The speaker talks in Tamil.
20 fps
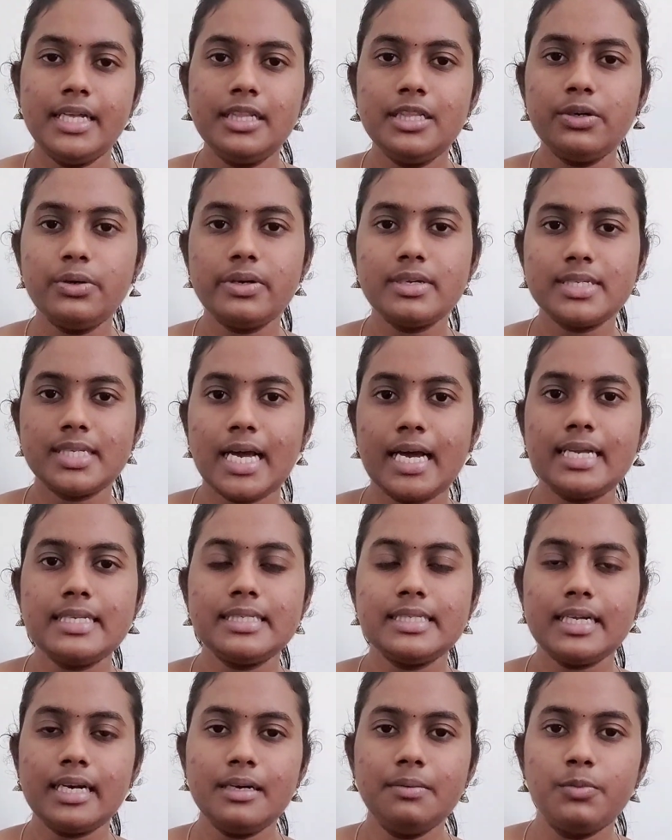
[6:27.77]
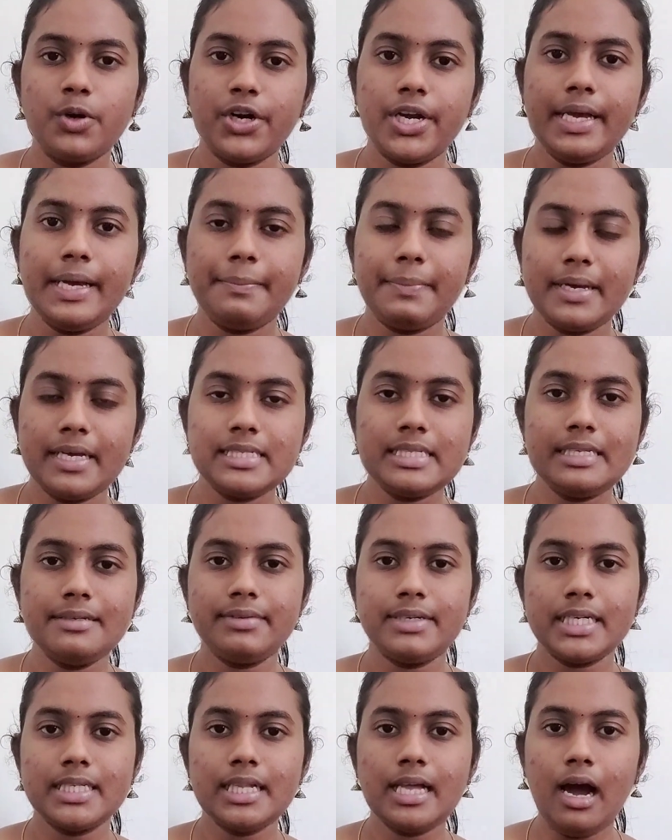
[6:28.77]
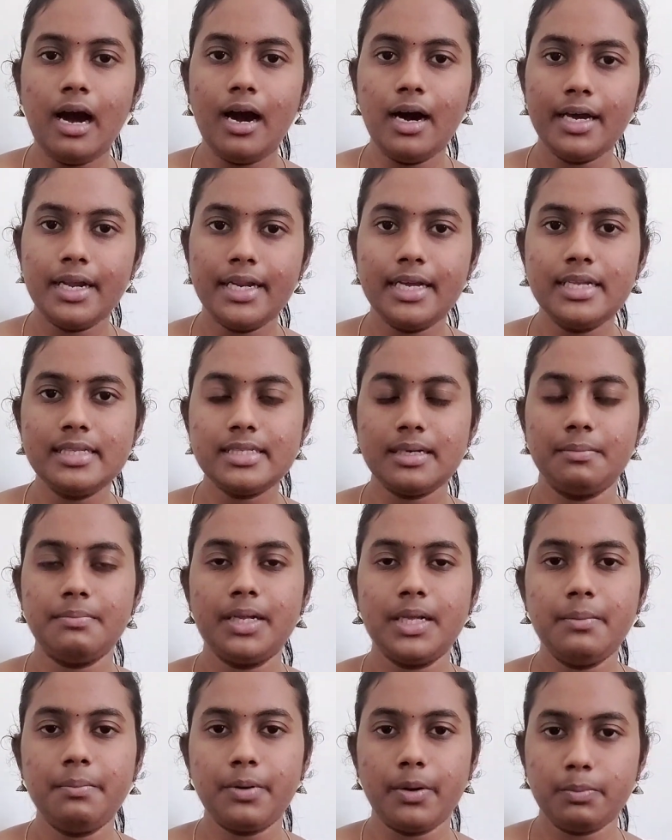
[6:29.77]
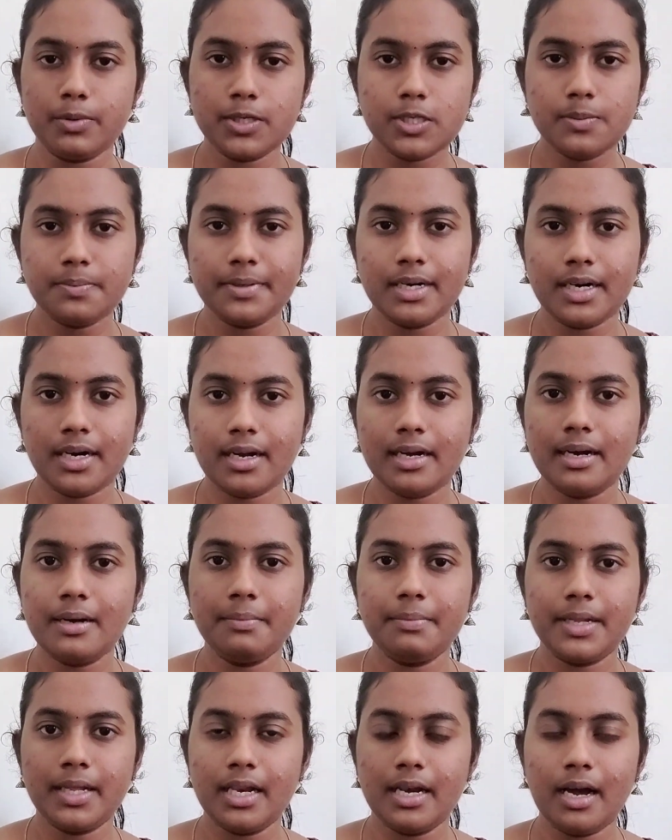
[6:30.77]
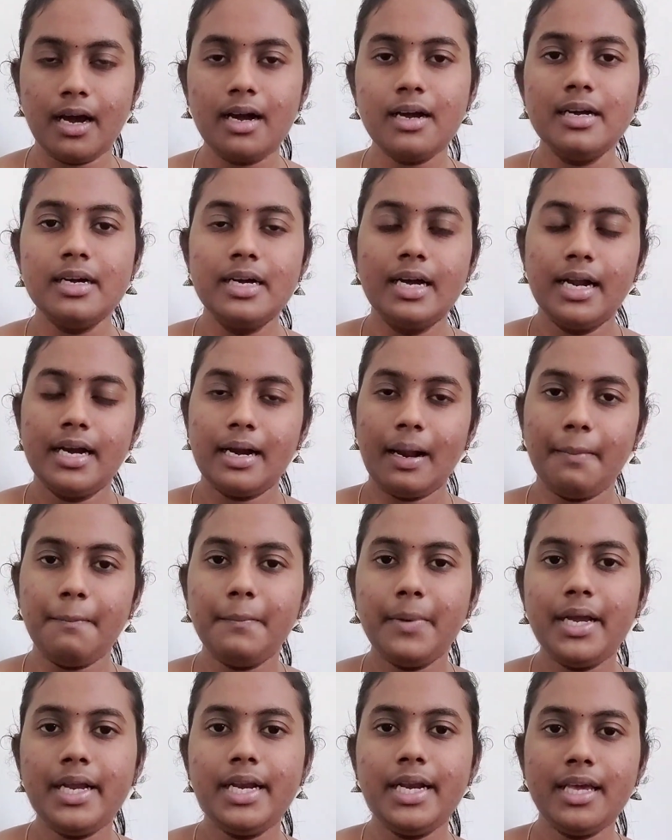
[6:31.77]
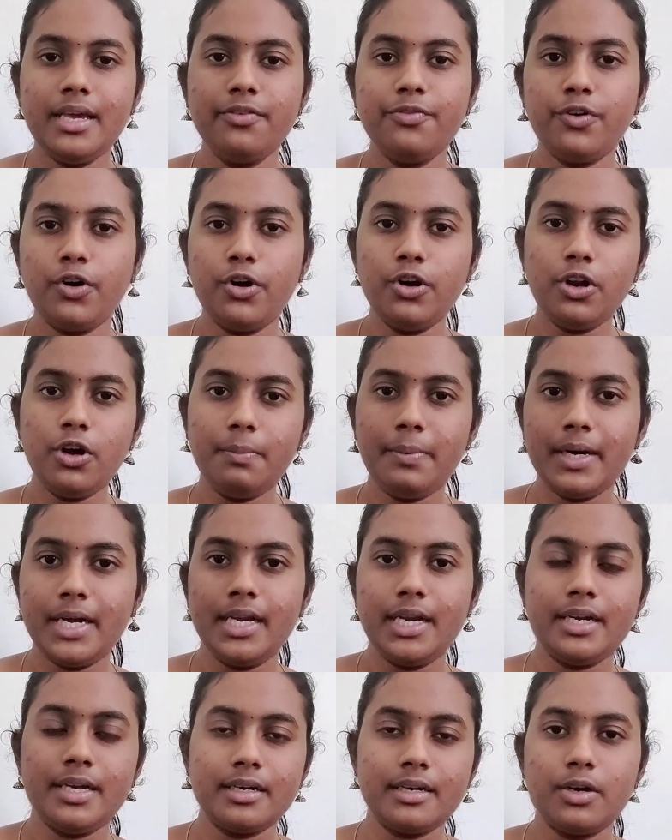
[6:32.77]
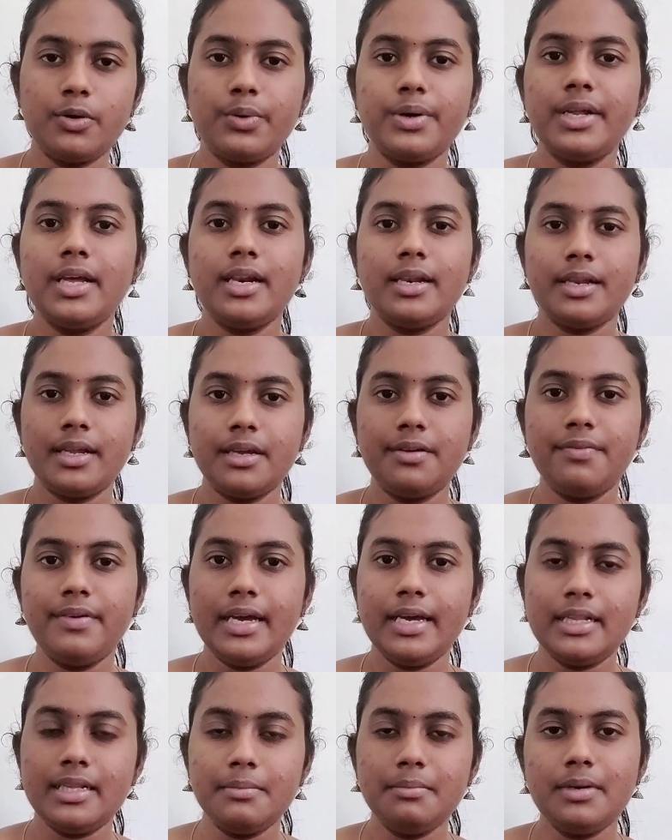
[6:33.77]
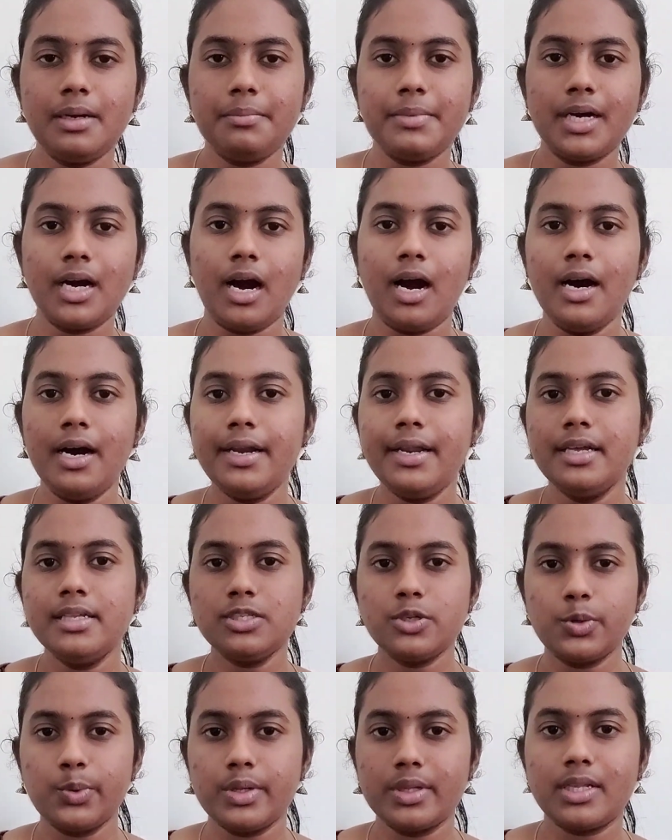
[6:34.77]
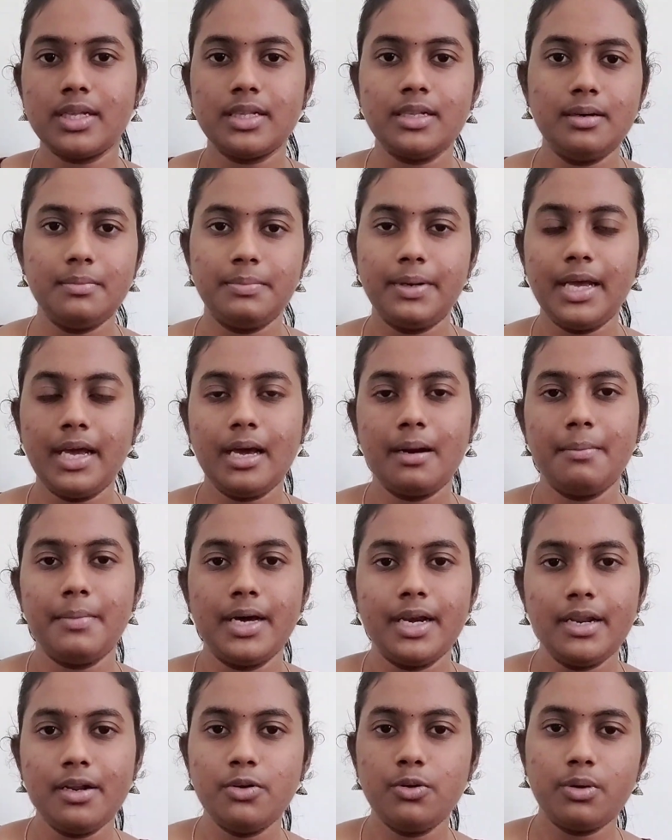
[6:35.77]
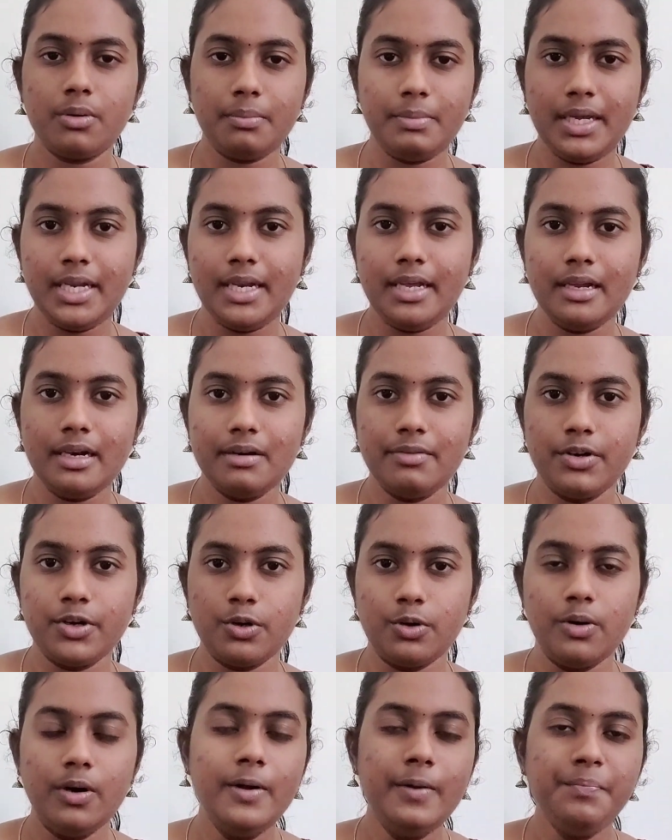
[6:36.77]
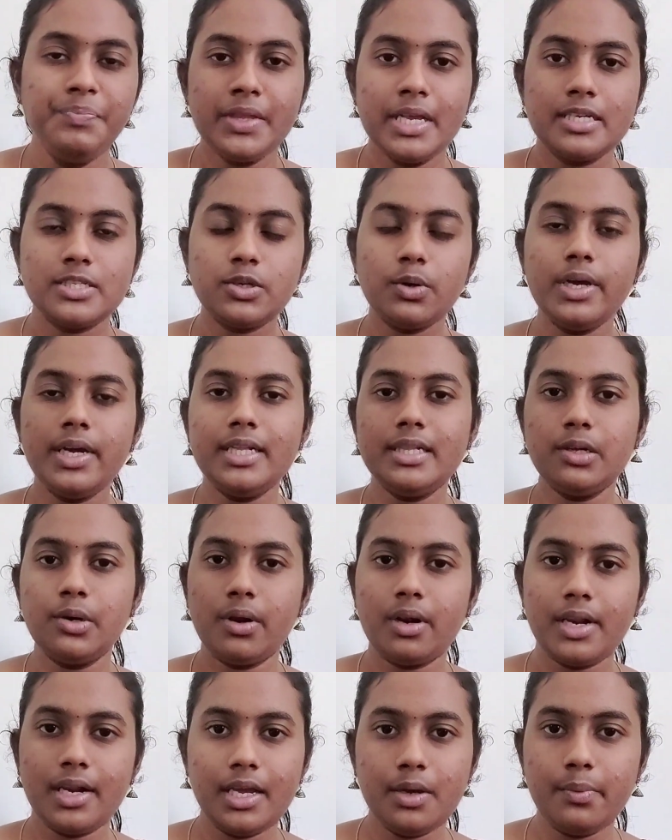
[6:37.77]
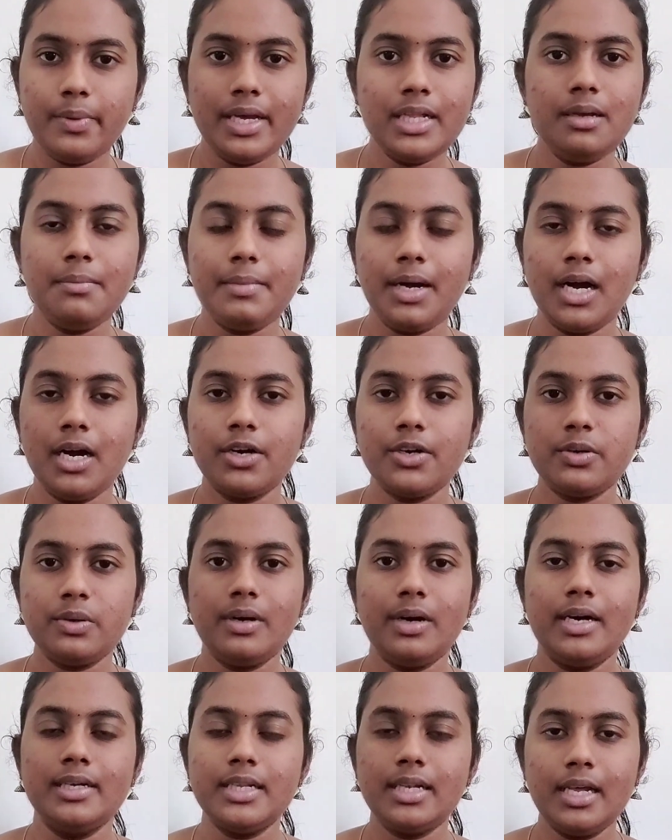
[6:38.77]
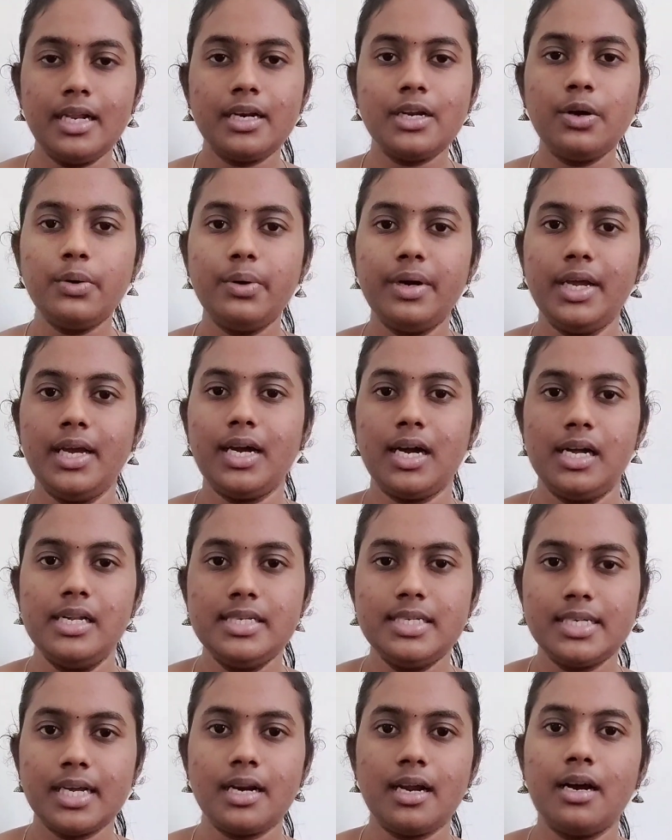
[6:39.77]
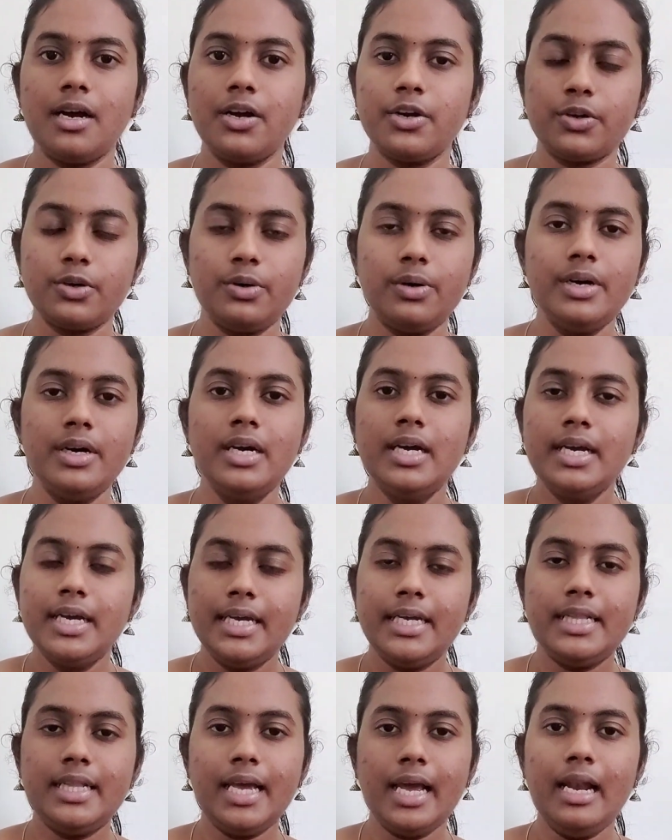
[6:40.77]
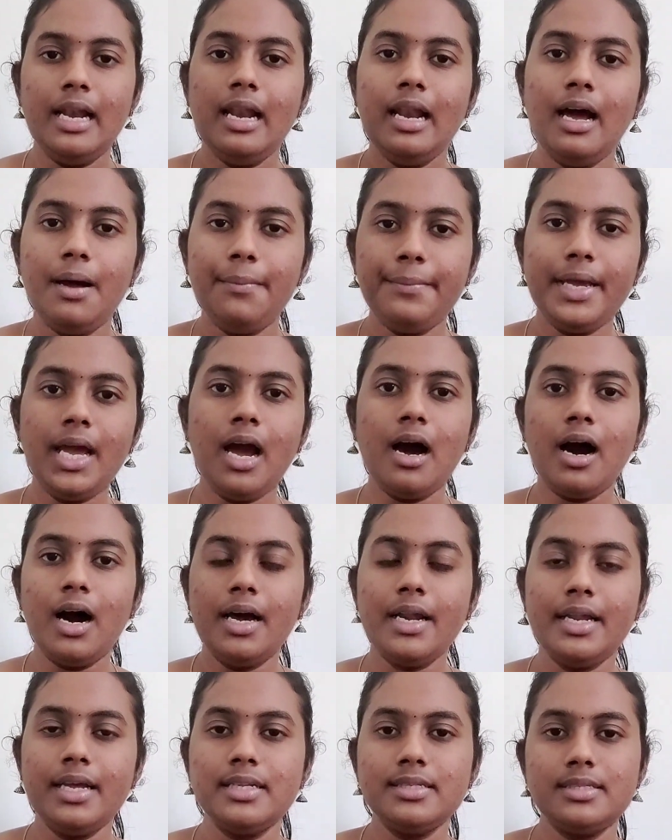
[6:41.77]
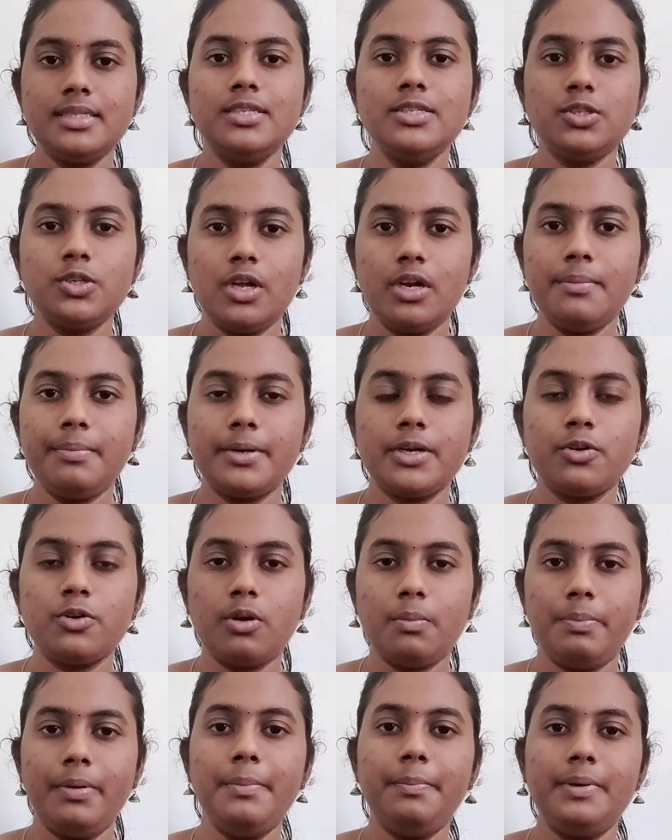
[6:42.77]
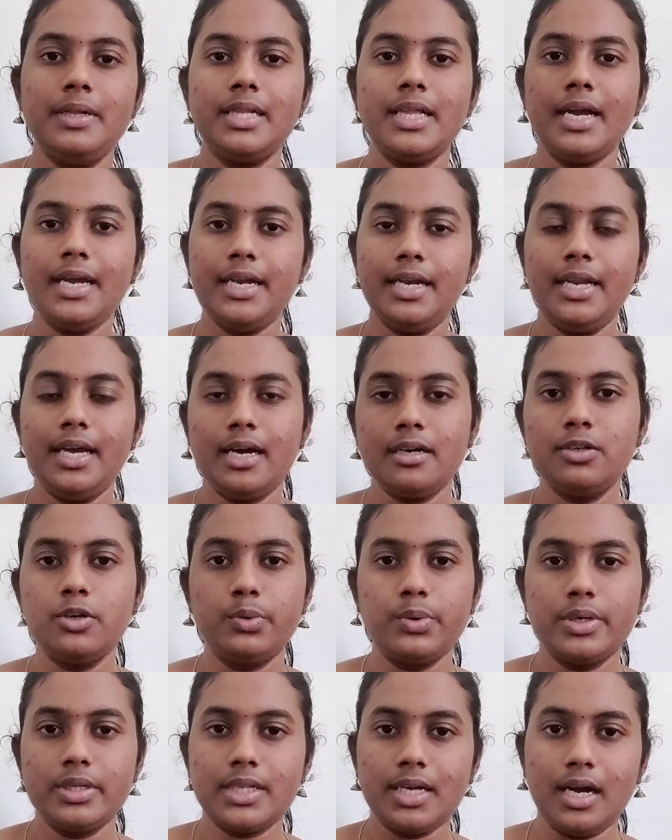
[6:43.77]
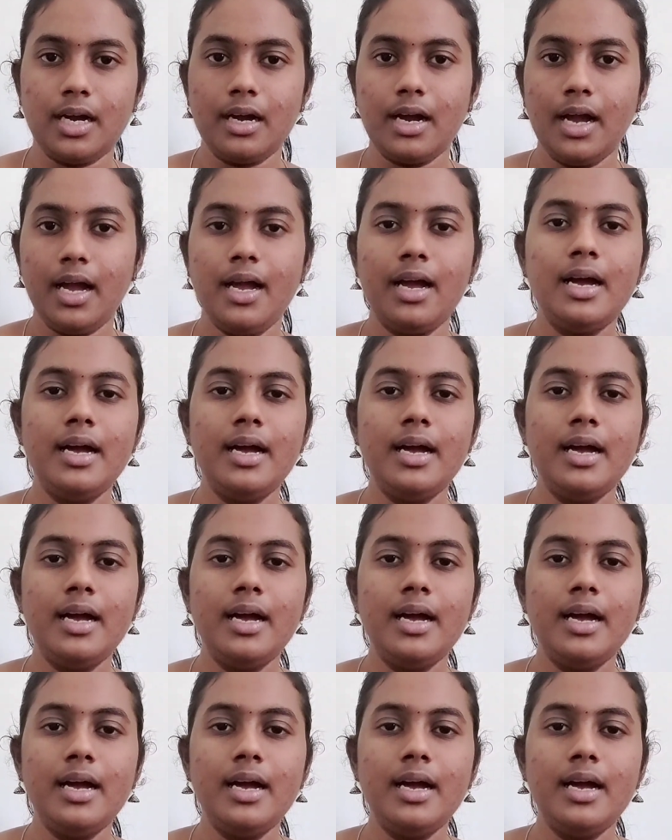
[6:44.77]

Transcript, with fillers: இந்த ஒரு சான்ஸ்கிரிட் மொழியை பேசினவங்க தான் ஆரியன்ஸ் அப்படின்னு ப்ரப்போஸ் பண்றாங்க அப்படின்னா நம்ம இன்னைக்கு ஃபாலோ பண்ணிட்டு இருக்கக்கூடிய ரிக்வேதம் நமக்கு ஆரியன்ஸ் கொடுத்தது அப்படிங்கிற மாதிரியான ஒரு மீனிங்ல வரும் சோ இந்த ஒரு ரிக்வேதம் ஆகட்டும் அதுல இருக்கக்கூடிய கல்ச்சர் ஆகட்டும் இது எல்லாமே ஆரியன்ஸ் சொல்லப்படுற ஒரு பீப்புள் தான் இந்தியாவுக்கு கொடுத்தாங்க